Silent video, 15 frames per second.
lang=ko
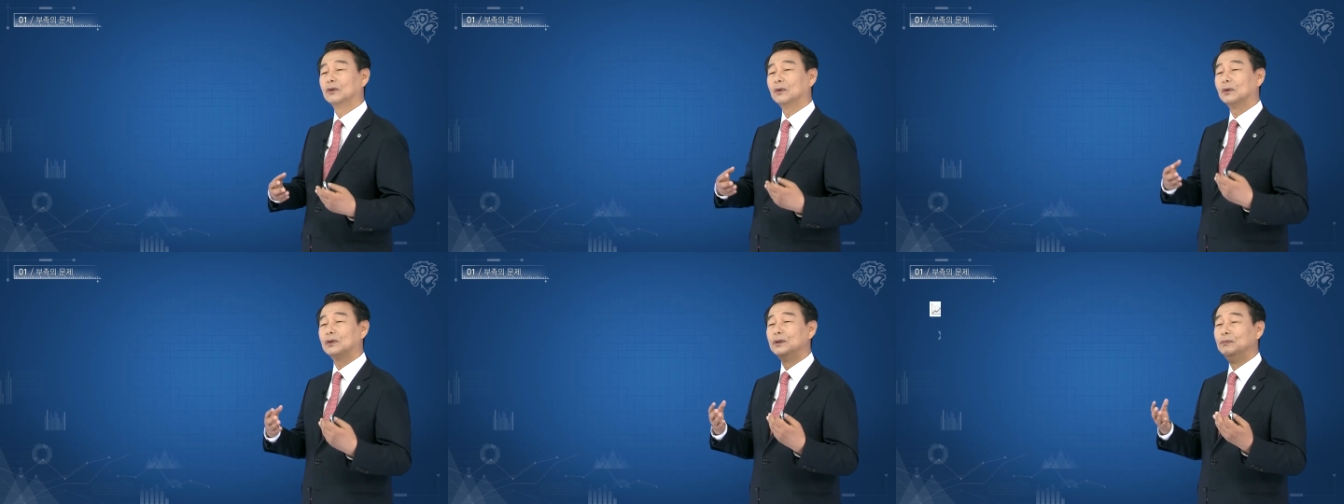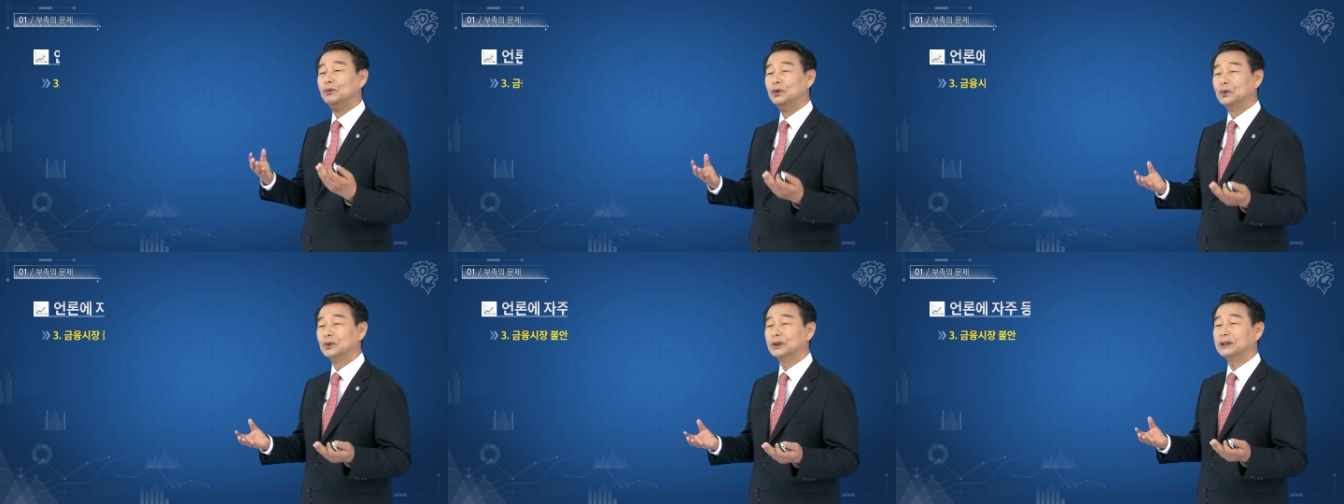또
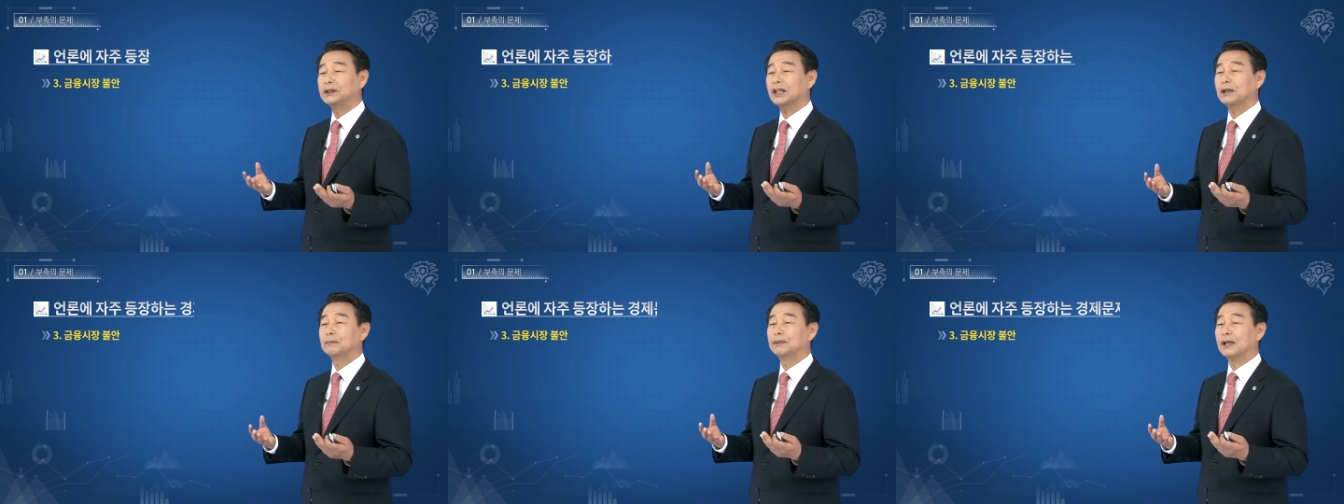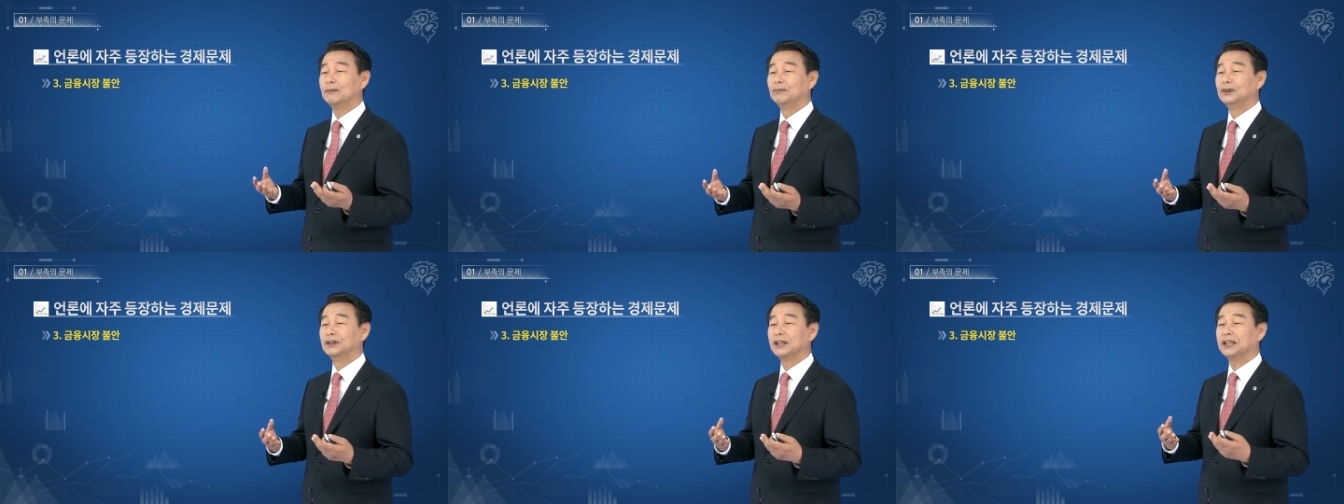금융시장 불안
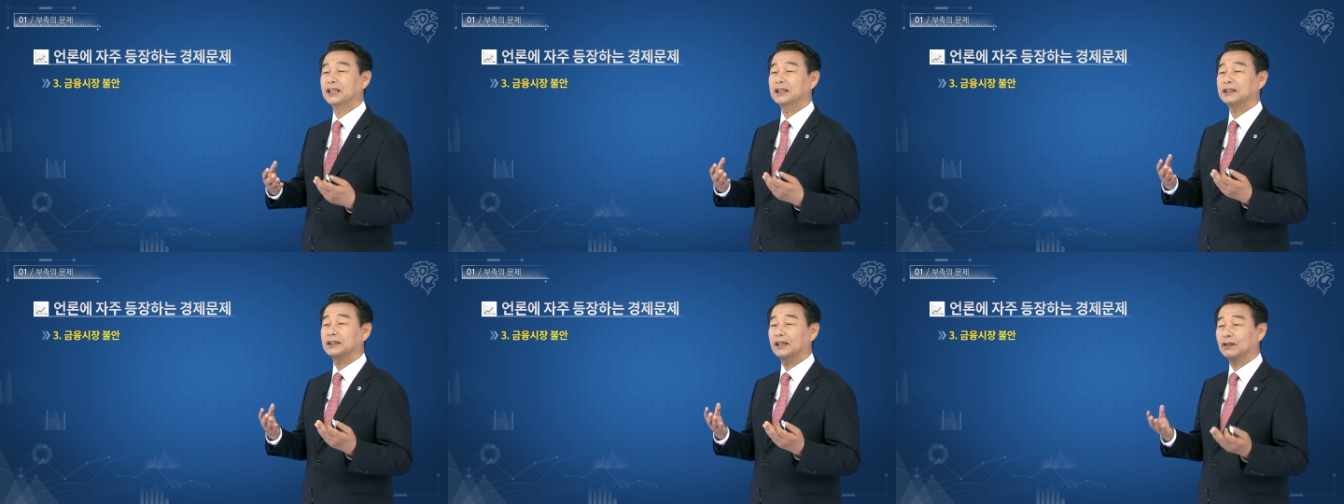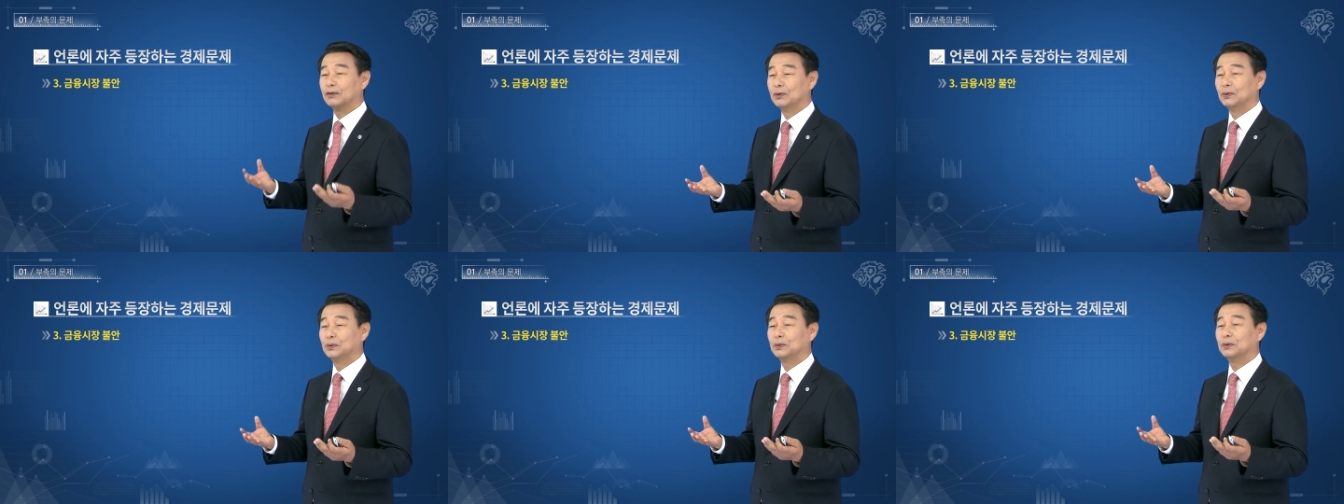문제가
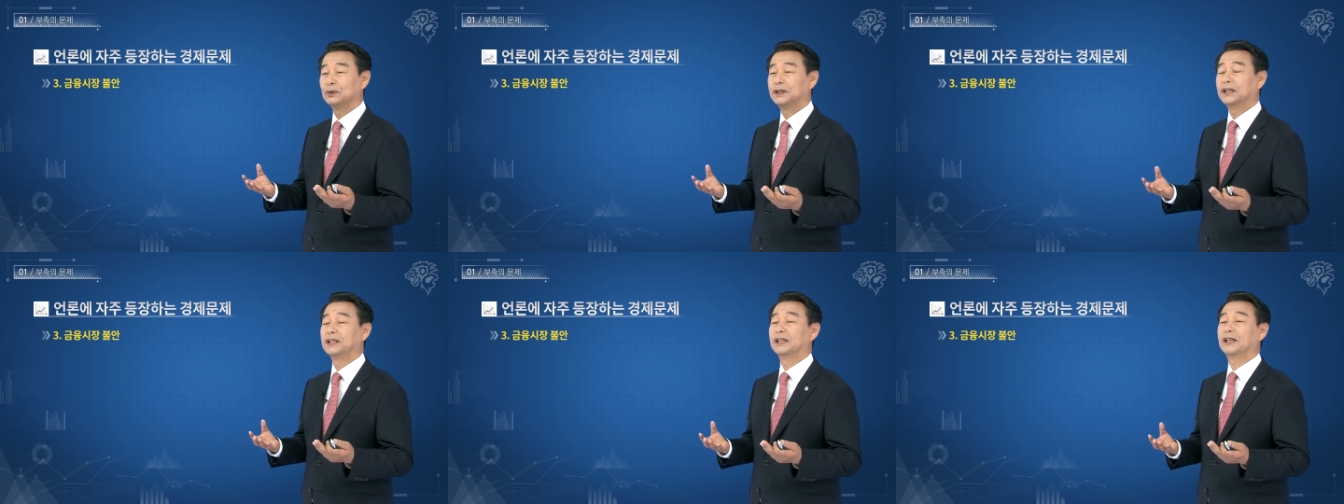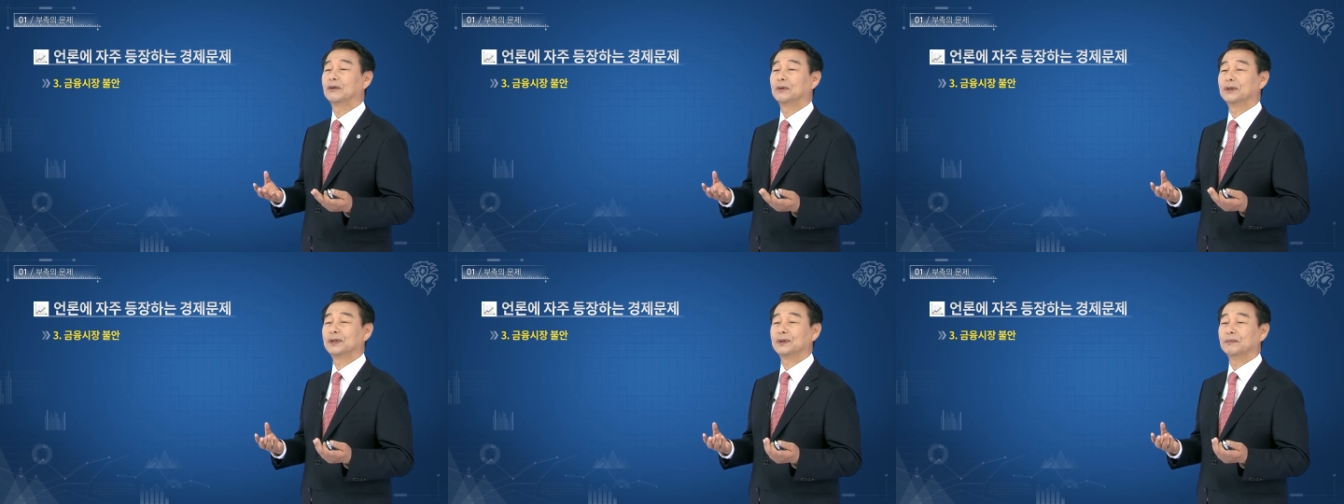자꾸
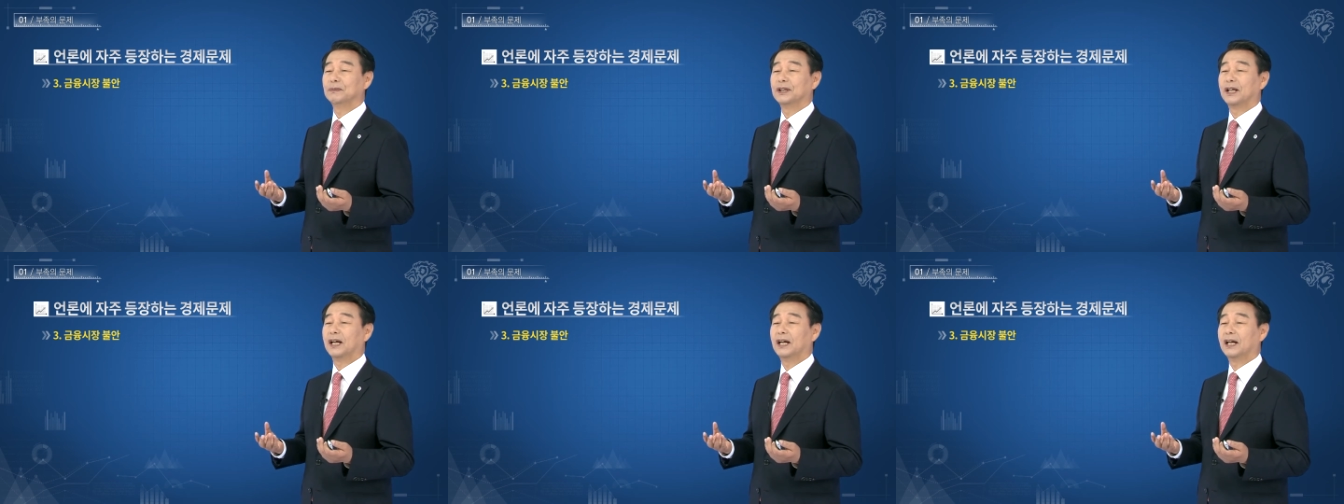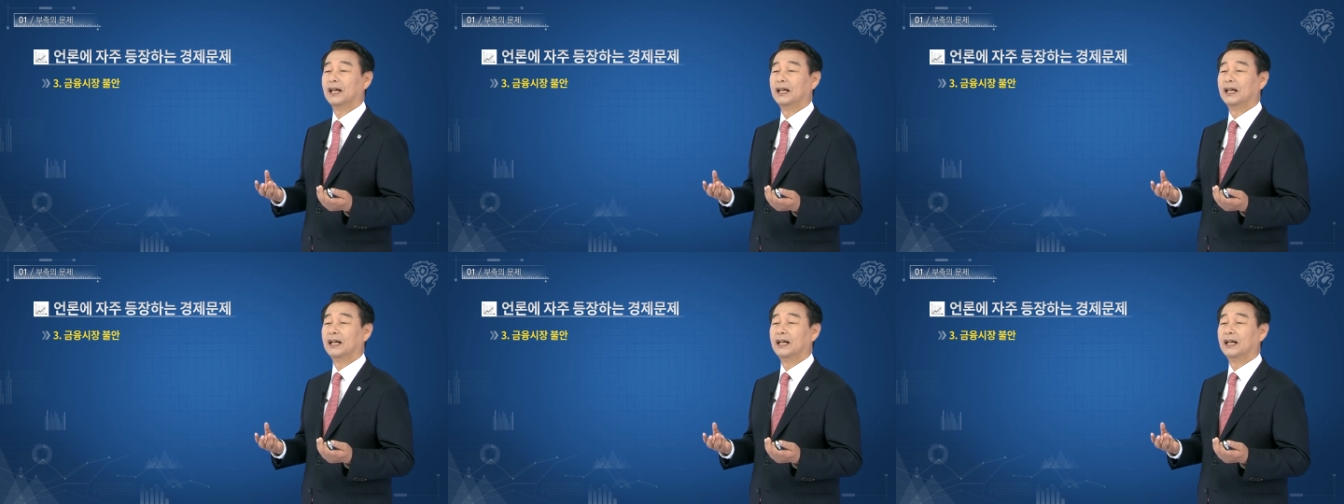제기되고 있습니다.